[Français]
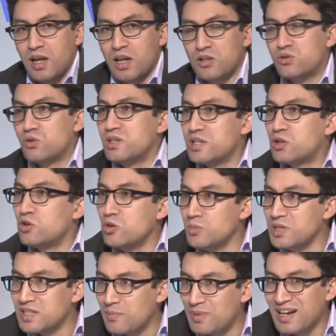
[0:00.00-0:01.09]
Ce que les
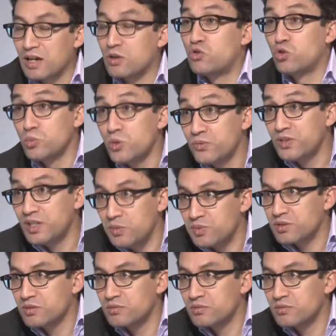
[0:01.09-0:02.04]
économistes appellent la courbe de Phillips